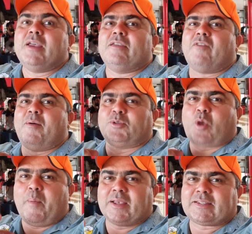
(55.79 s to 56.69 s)
E vamos
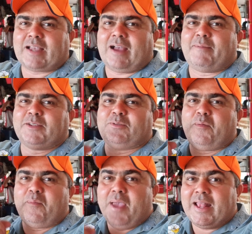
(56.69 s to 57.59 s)
começar mais
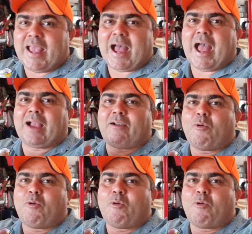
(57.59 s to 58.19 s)
um BDA